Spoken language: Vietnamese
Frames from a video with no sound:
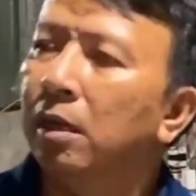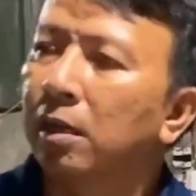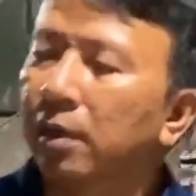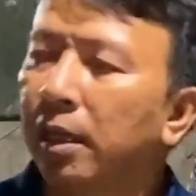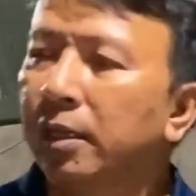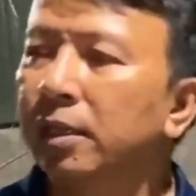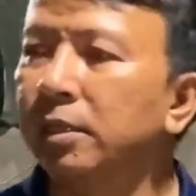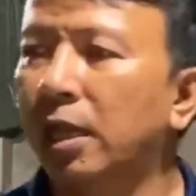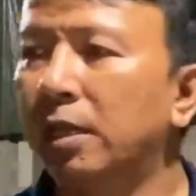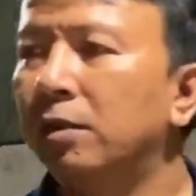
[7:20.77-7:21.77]
Để chia
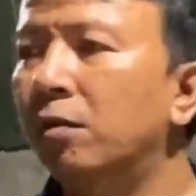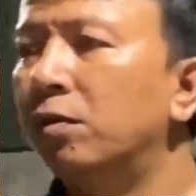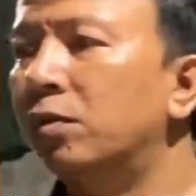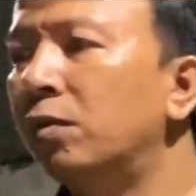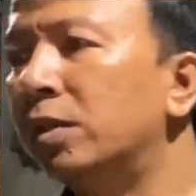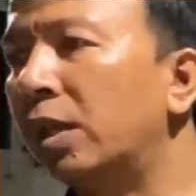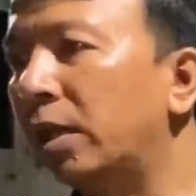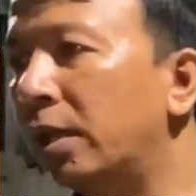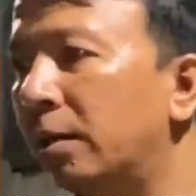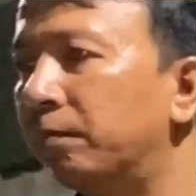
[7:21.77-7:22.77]
sẻ với cô anh chú anh
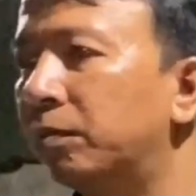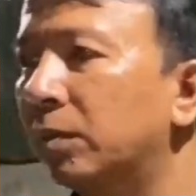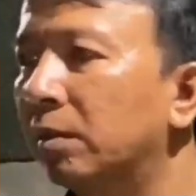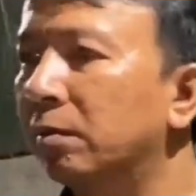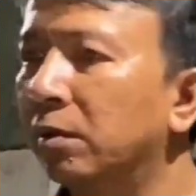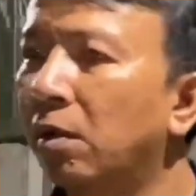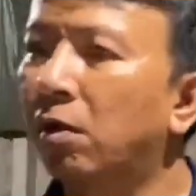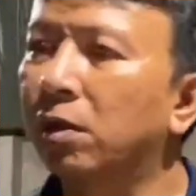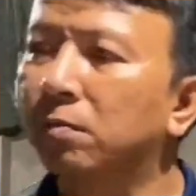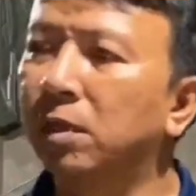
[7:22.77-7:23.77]
chị á,
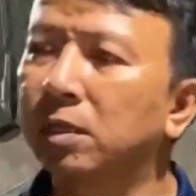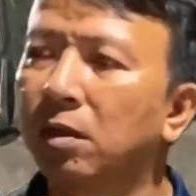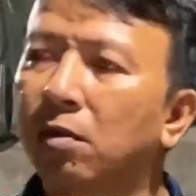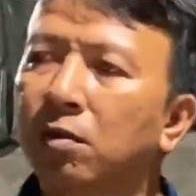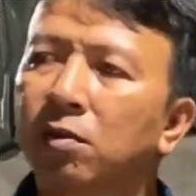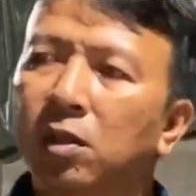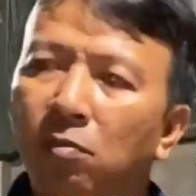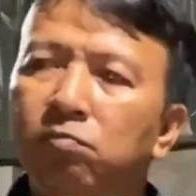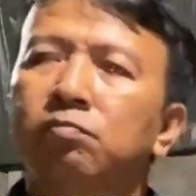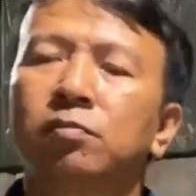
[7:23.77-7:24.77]
rồi mình chọn con
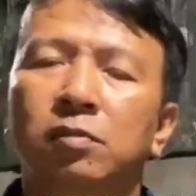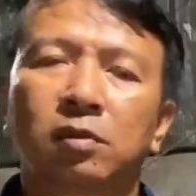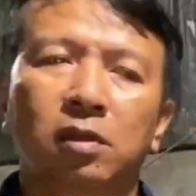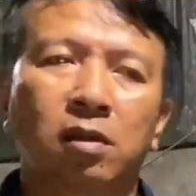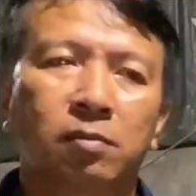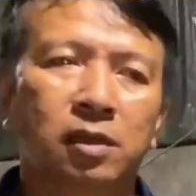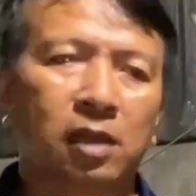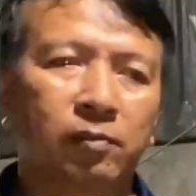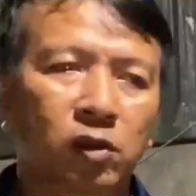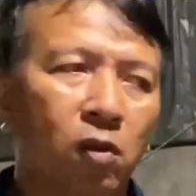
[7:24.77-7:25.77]
giống, rồi mình
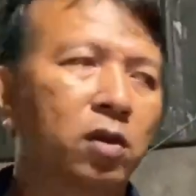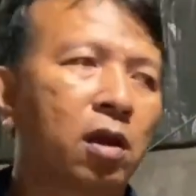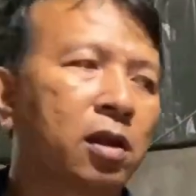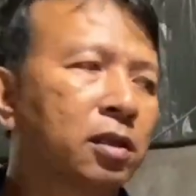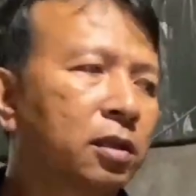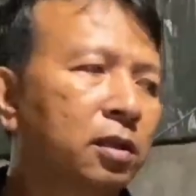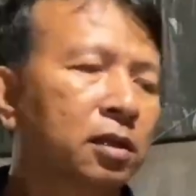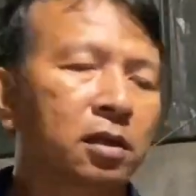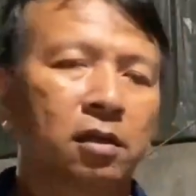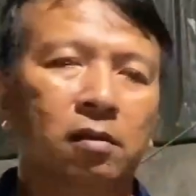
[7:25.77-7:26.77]
làm chuồng, rồi
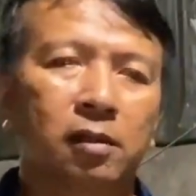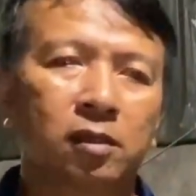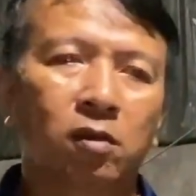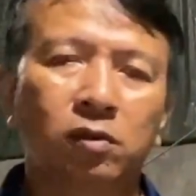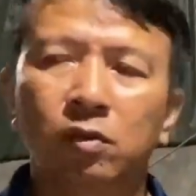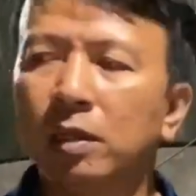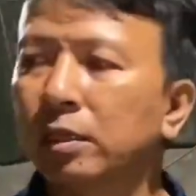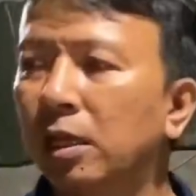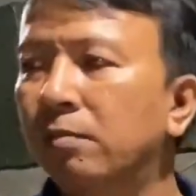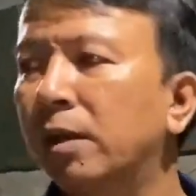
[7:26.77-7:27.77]
rồi cô chú
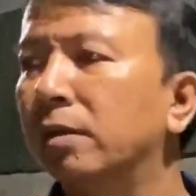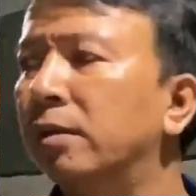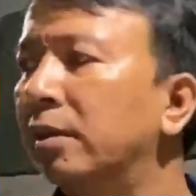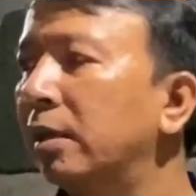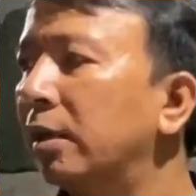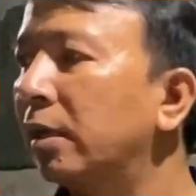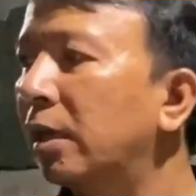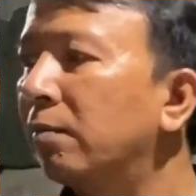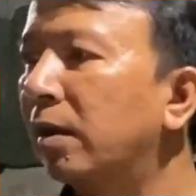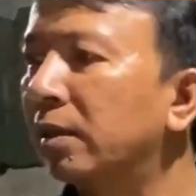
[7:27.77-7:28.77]
anh chị mình
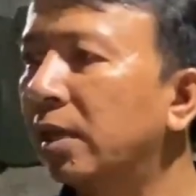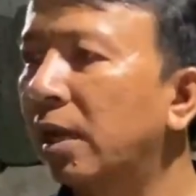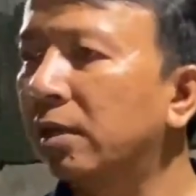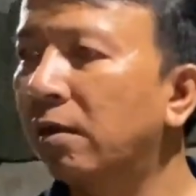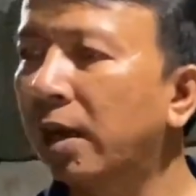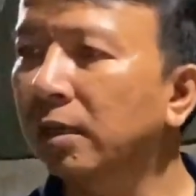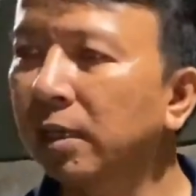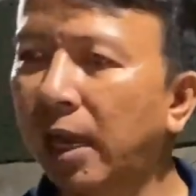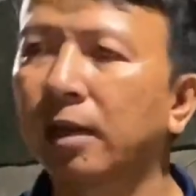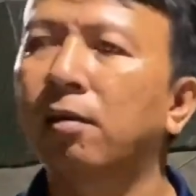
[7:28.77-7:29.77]
khi mà về cho ăn
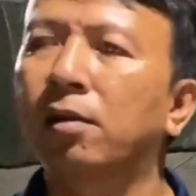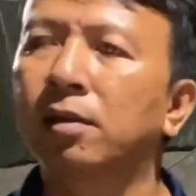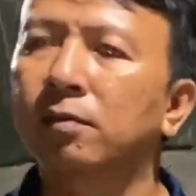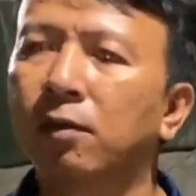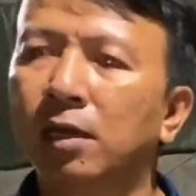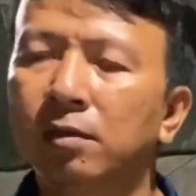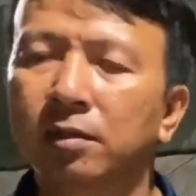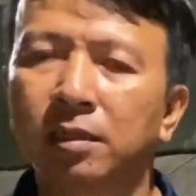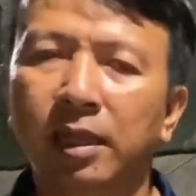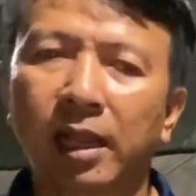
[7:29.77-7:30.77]
thức ăn rồi, và
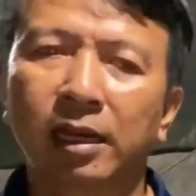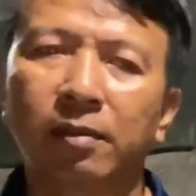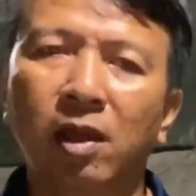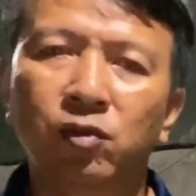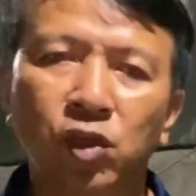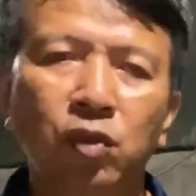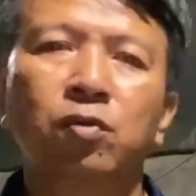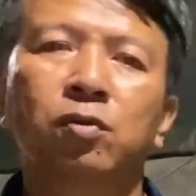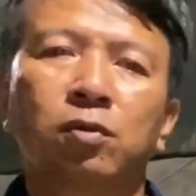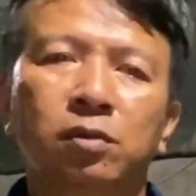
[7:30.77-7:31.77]
lượng thức ăn là bao nhiêu
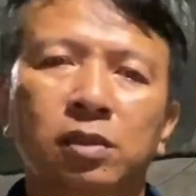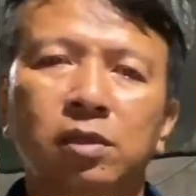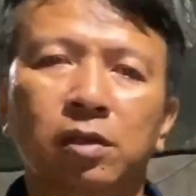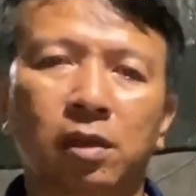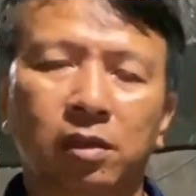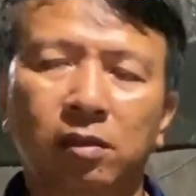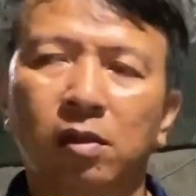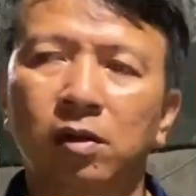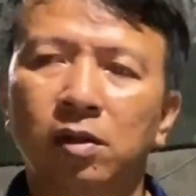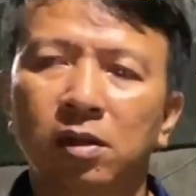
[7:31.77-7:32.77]
vừa
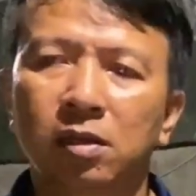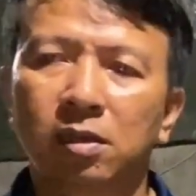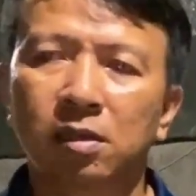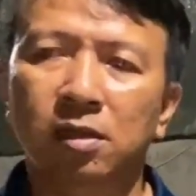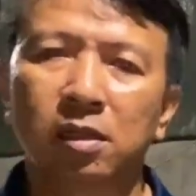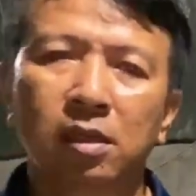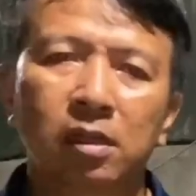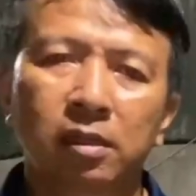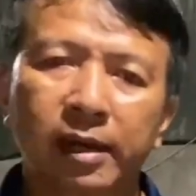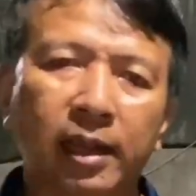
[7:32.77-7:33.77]
cho nó
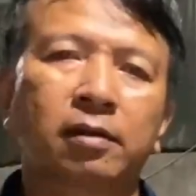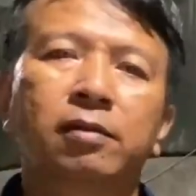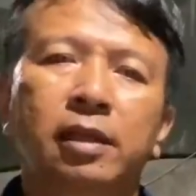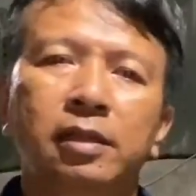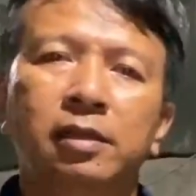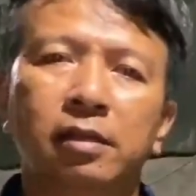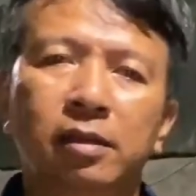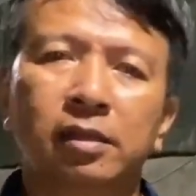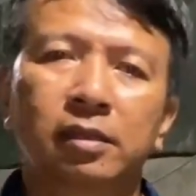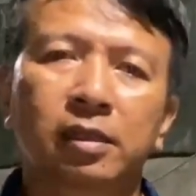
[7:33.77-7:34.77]
đạt được cái dinh
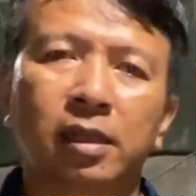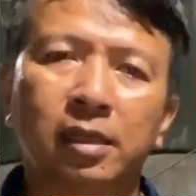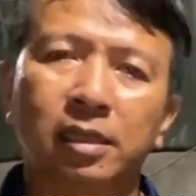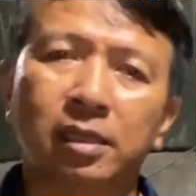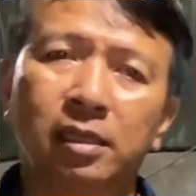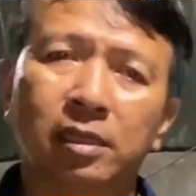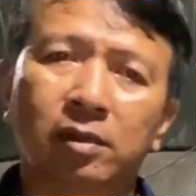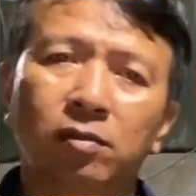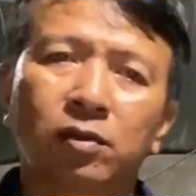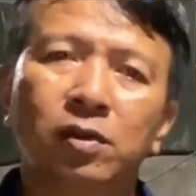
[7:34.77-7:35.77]
dưỡng thì
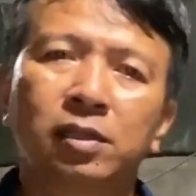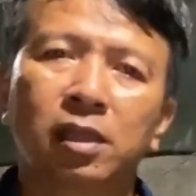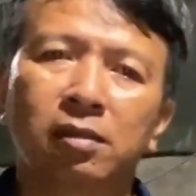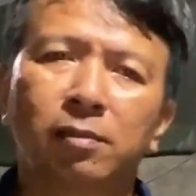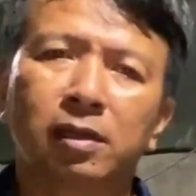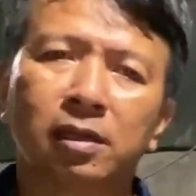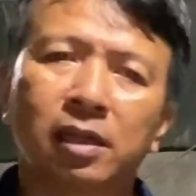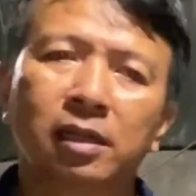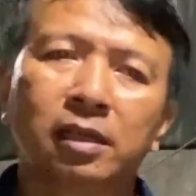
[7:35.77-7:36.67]
cô chú anh chị mình á,